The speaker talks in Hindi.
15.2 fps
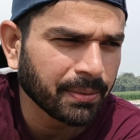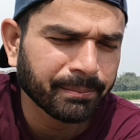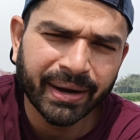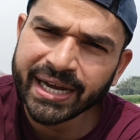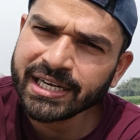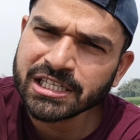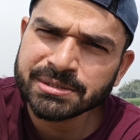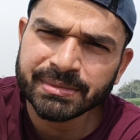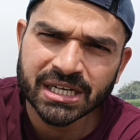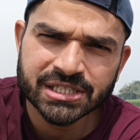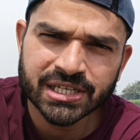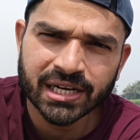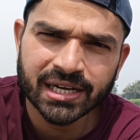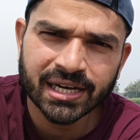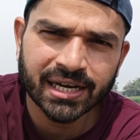माइलेज
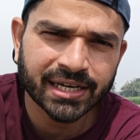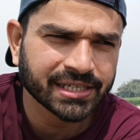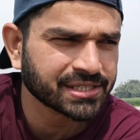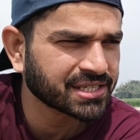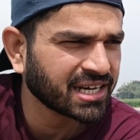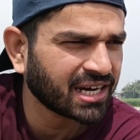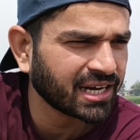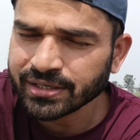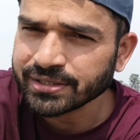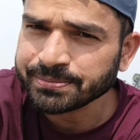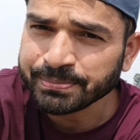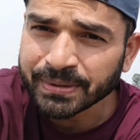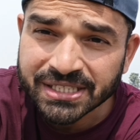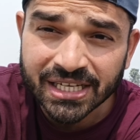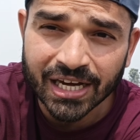माशाल्लाह इसका एक
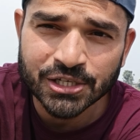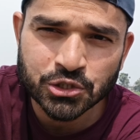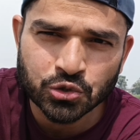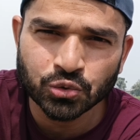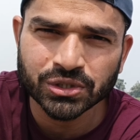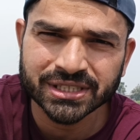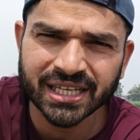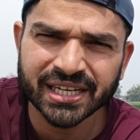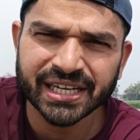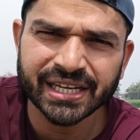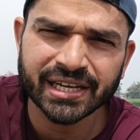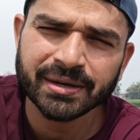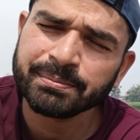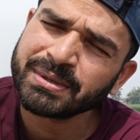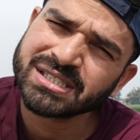पचास टूटता
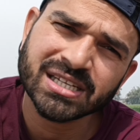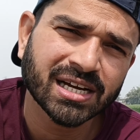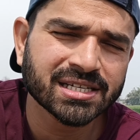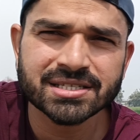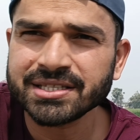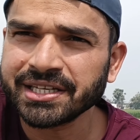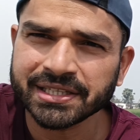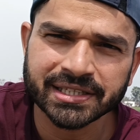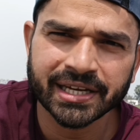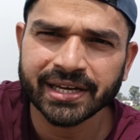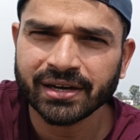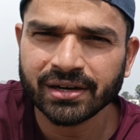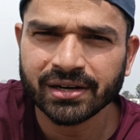नहीं है पचास देता है